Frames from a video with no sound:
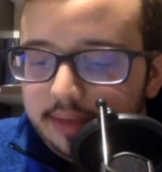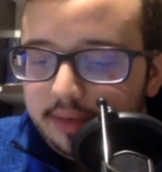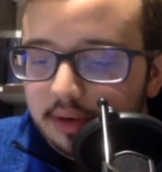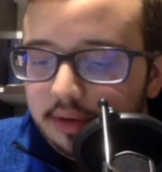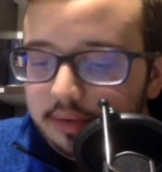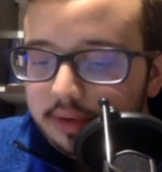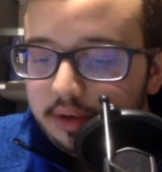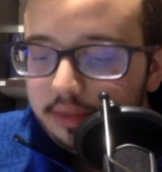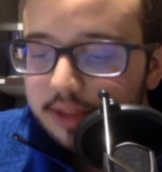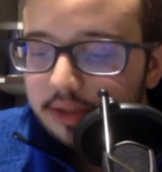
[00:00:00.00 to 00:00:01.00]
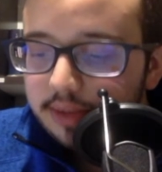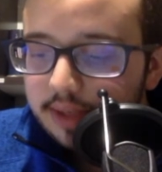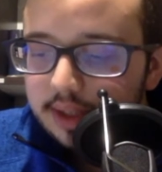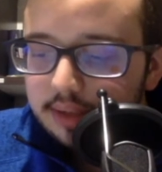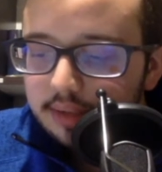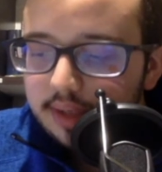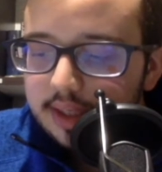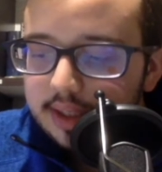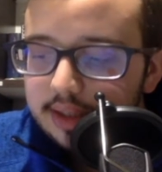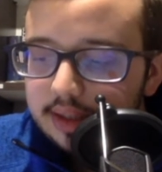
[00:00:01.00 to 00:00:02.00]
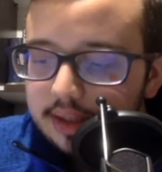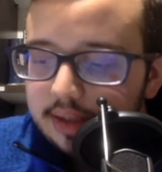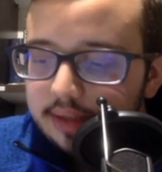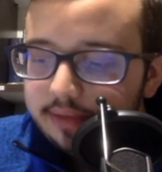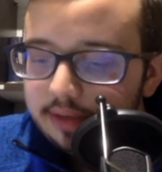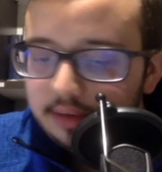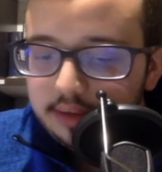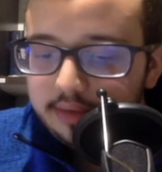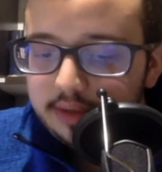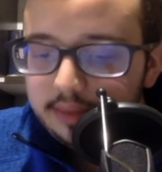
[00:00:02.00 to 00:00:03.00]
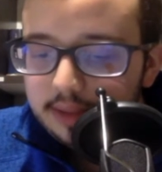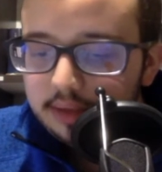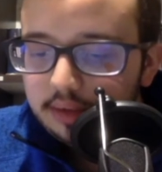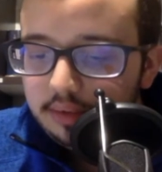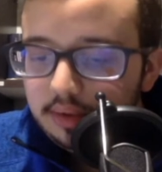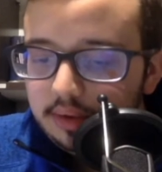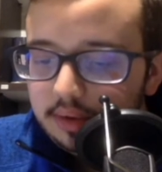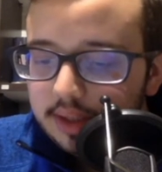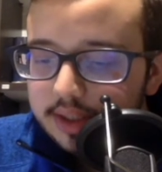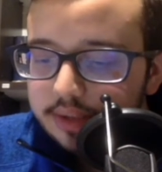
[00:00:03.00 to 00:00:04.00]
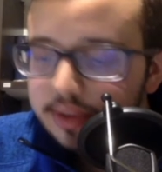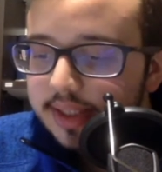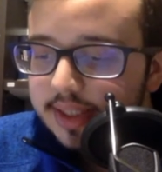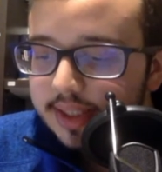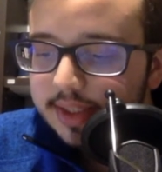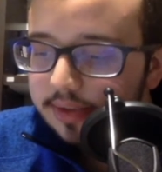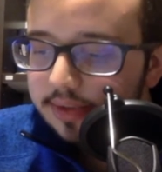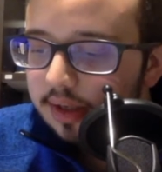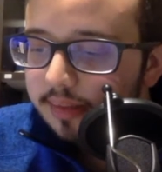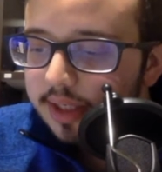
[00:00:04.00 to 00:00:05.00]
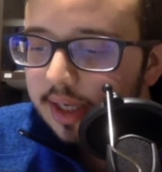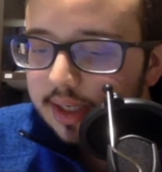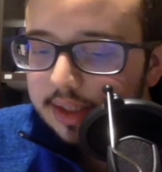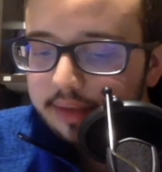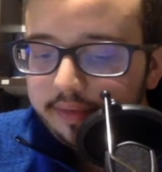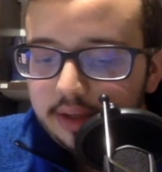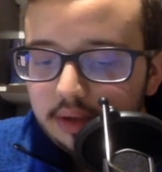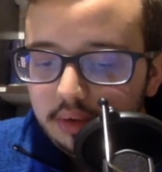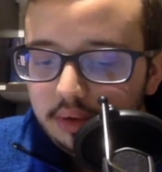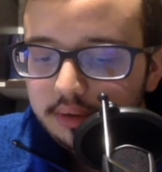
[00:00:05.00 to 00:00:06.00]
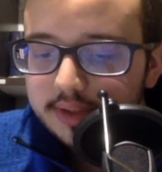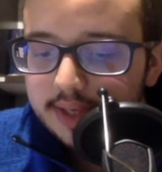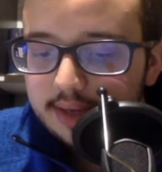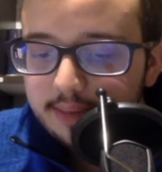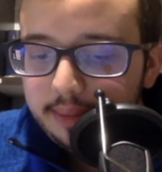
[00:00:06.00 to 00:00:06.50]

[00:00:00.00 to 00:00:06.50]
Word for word: fenomeni soprannaturali che fanno riferimento a quello che la sicurezza nazionale americana ha definito lo schema.